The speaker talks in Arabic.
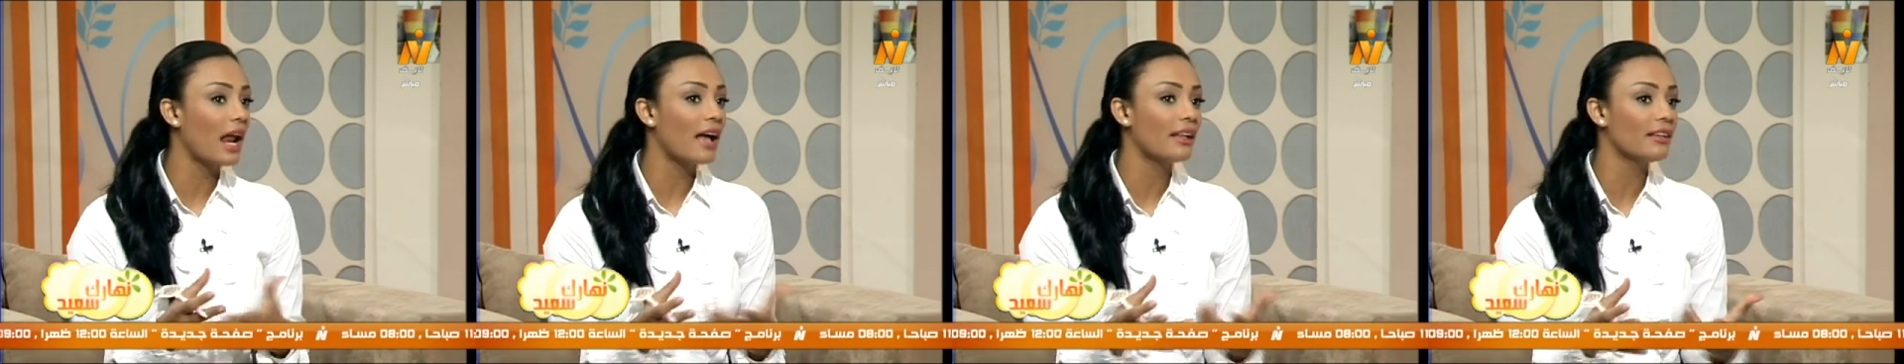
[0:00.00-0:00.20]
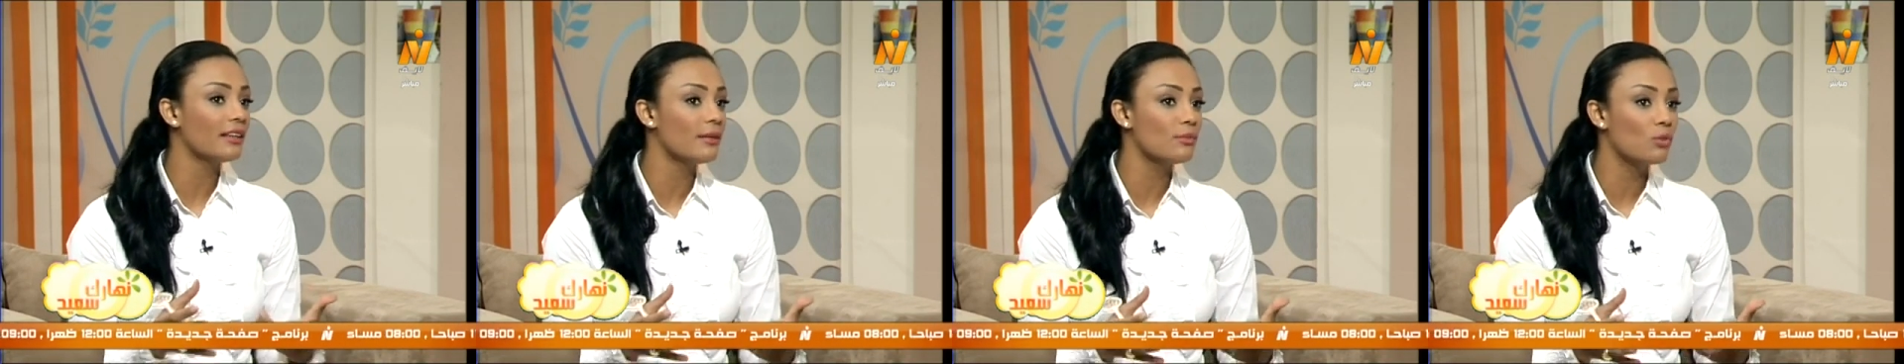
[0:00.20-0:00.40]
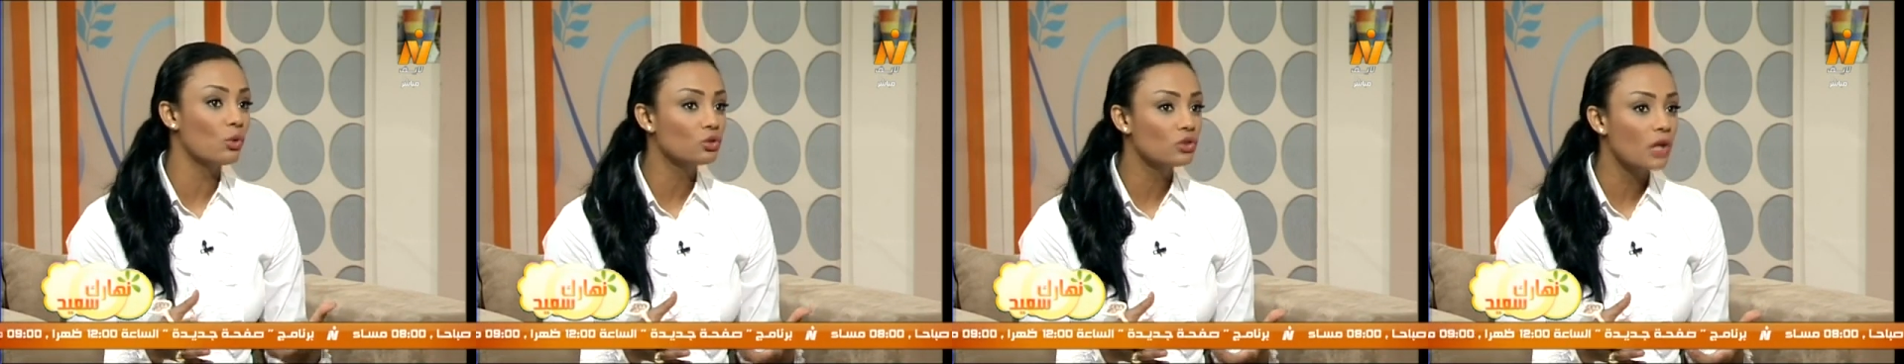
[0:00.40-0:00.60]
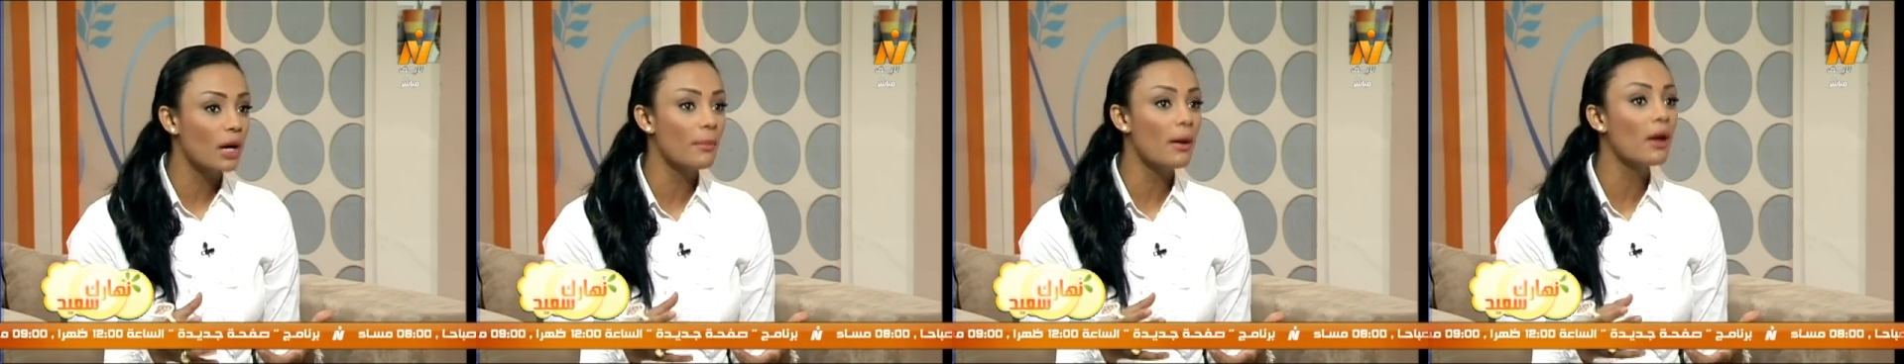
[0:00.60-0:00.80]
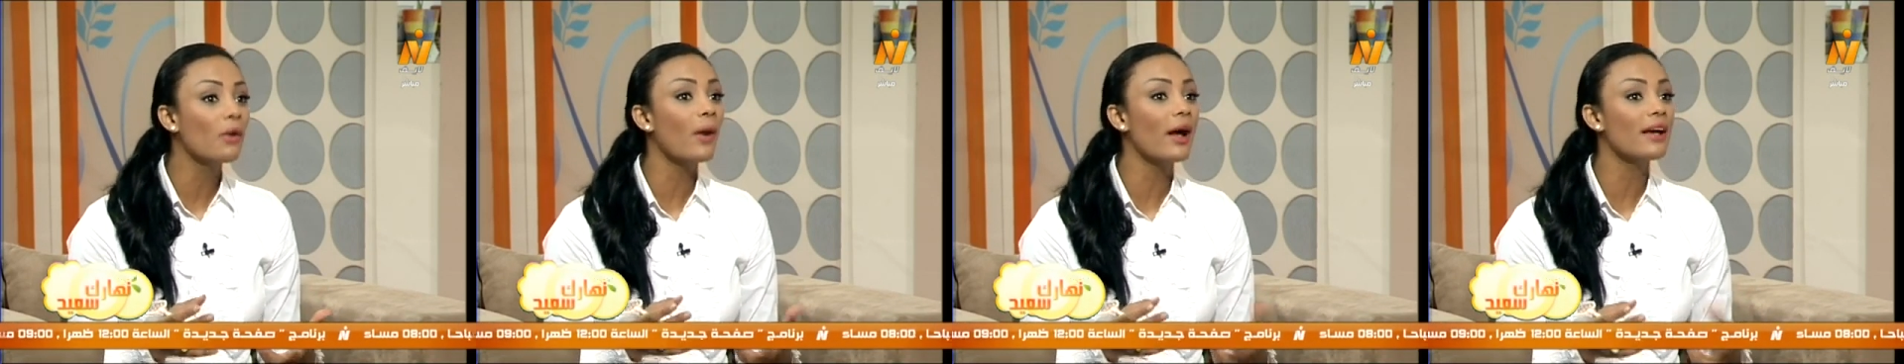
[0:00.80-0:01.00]
عن
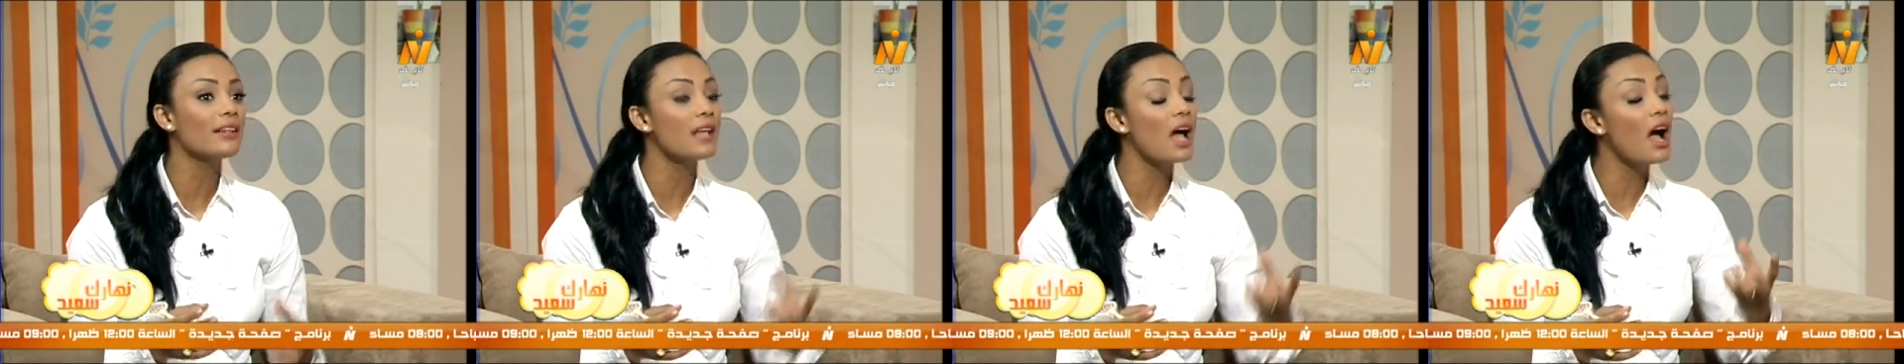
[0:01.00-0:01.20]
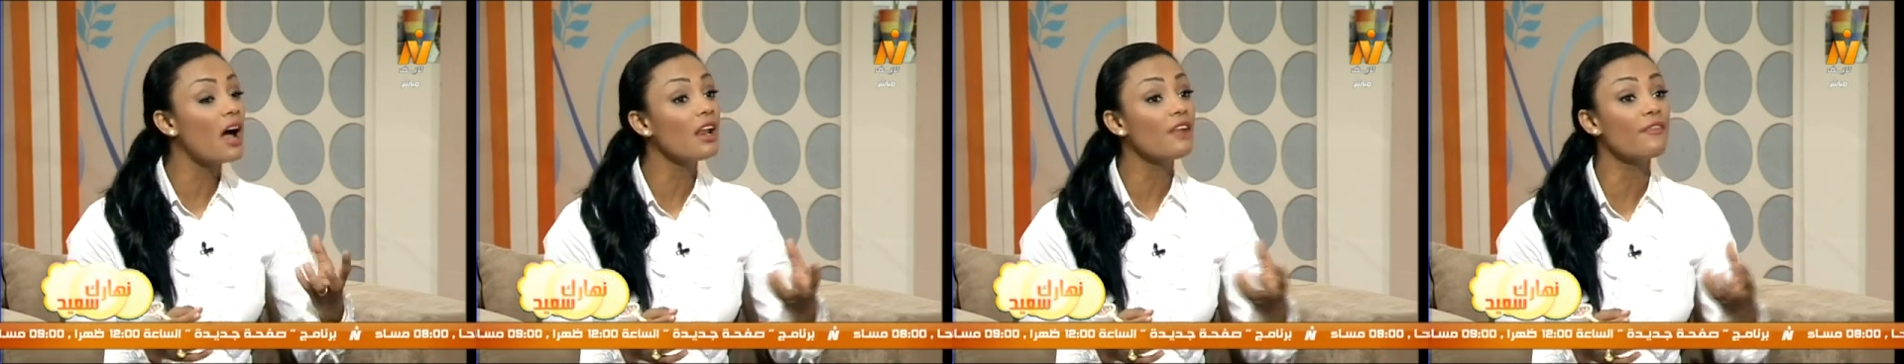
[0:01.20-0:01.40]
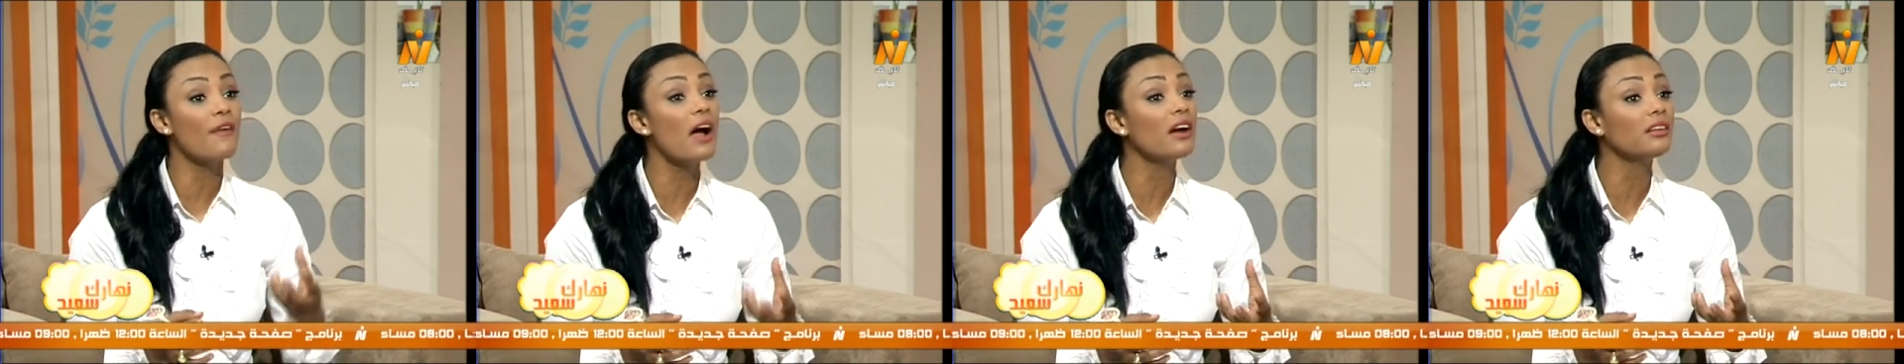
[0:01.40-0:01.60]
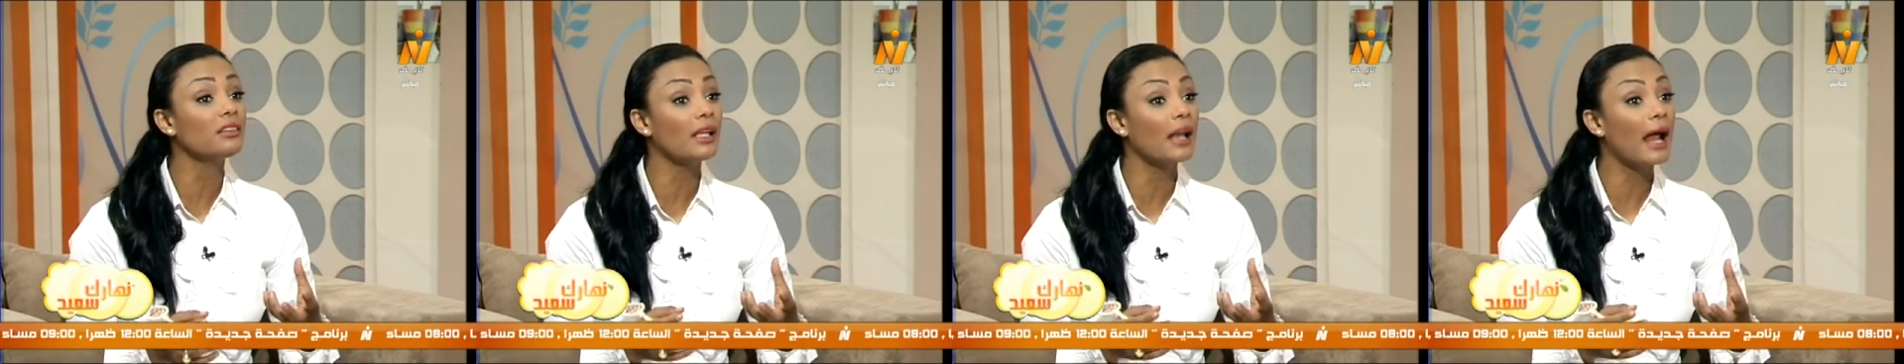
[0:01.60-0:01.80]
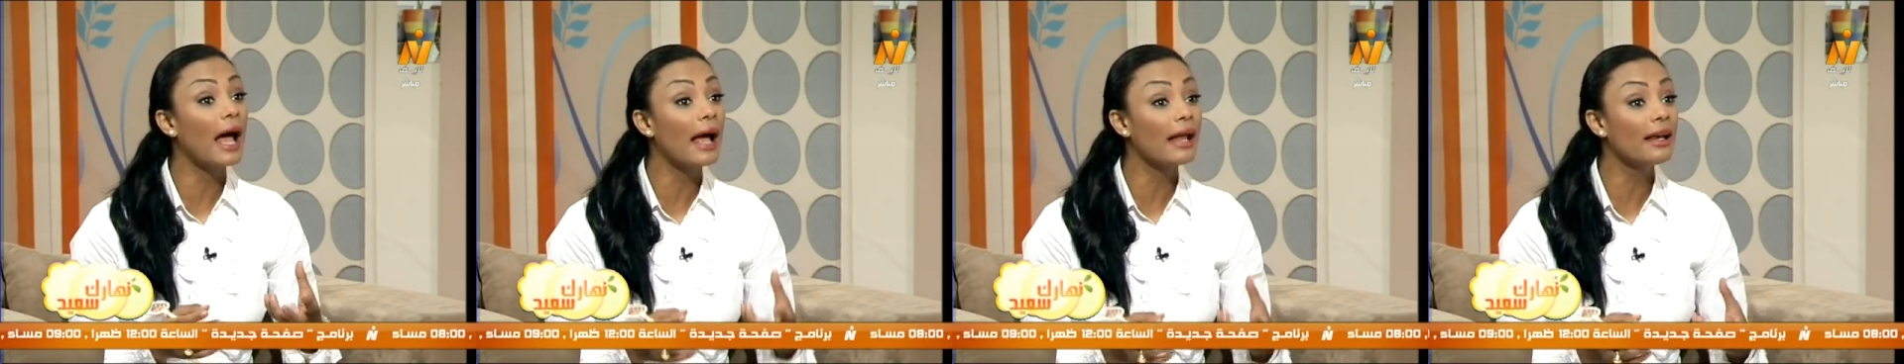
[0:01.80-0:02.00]
المؤتمر وعايزه اعرف
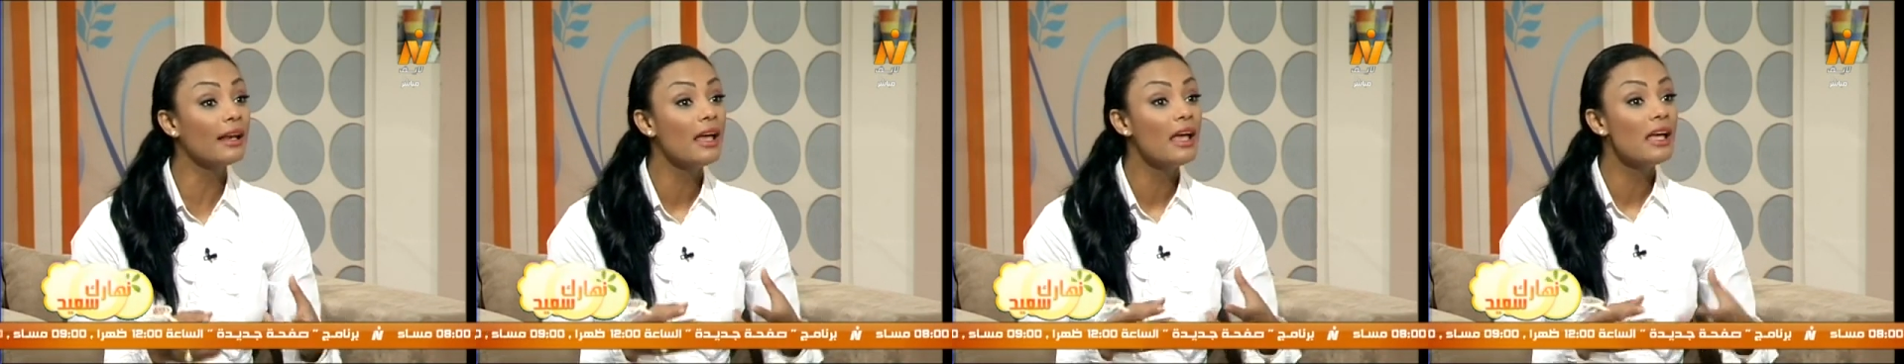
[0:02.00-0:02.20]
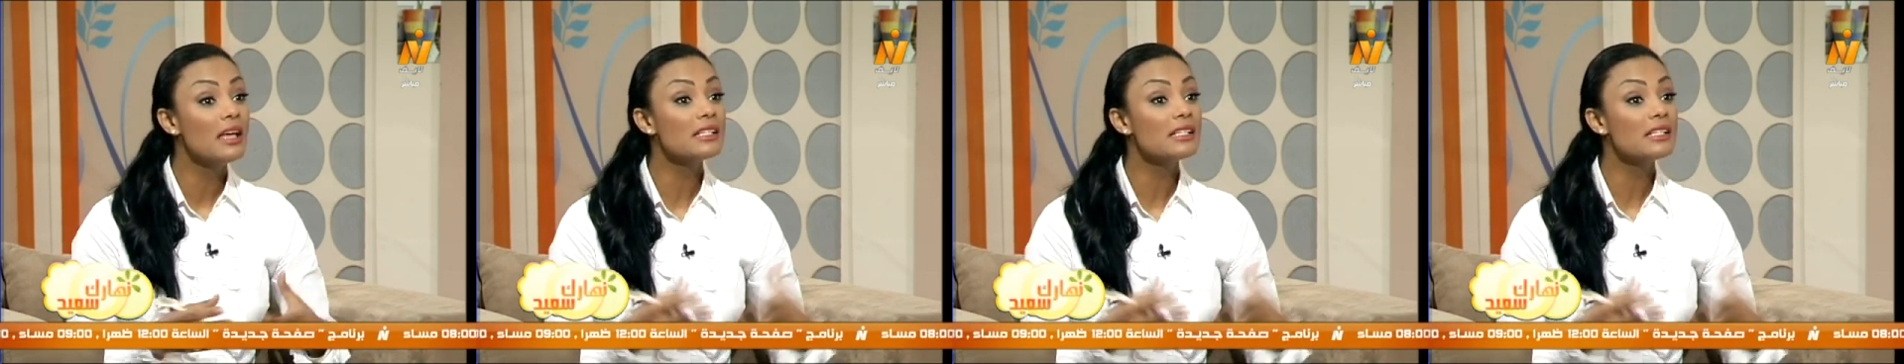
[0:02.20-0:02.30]
اكتر عن